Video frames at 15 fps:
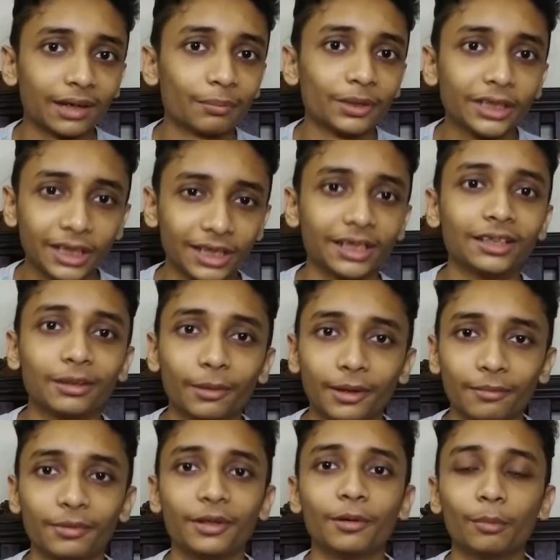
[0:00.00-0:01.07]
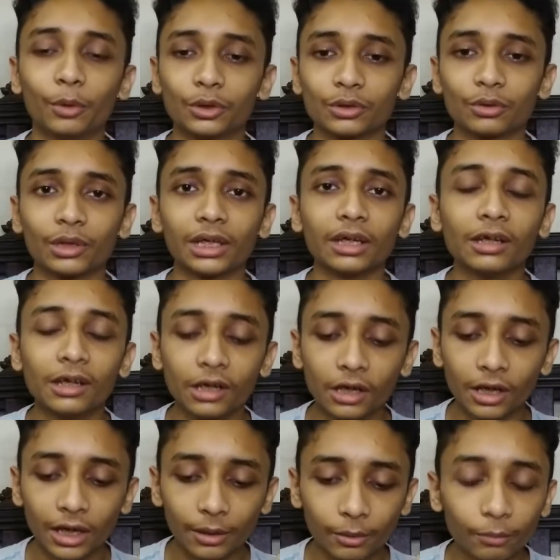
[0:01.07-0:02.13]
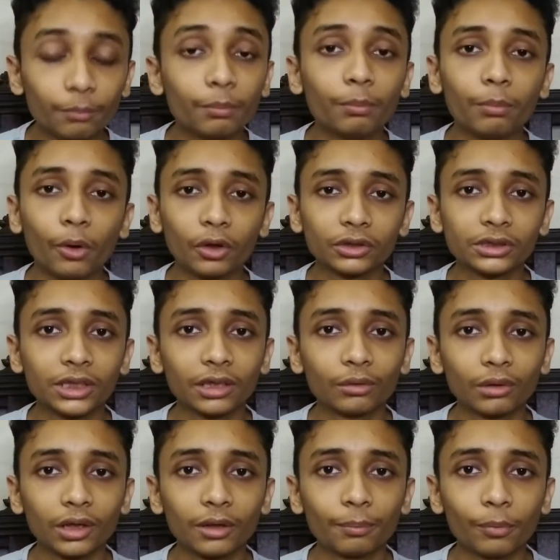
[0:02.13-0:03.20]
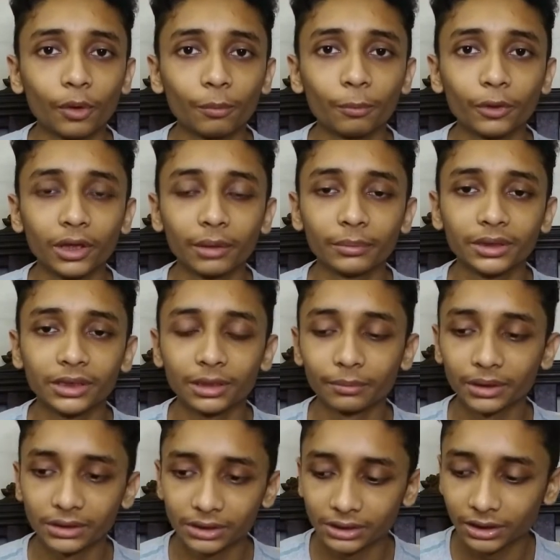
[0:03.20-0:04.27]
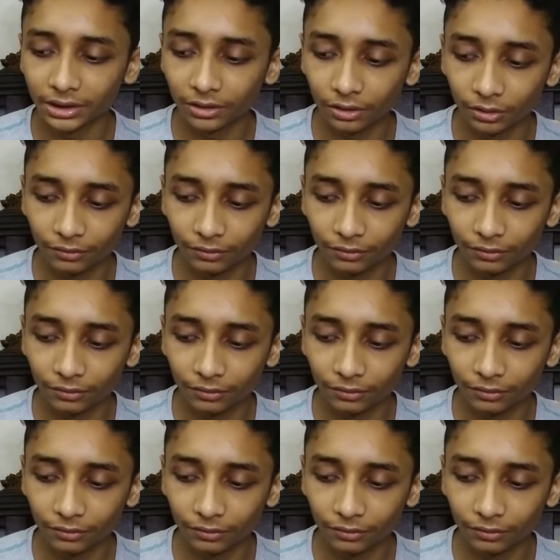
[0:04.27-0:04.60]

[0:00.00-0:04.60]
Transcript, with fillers: চাইলে আপনি দেখে নিতে পারেন ভিডিও পজ করে এবং বক্সটা খোলার পরপরে আমি যেটা পাইছি সেটা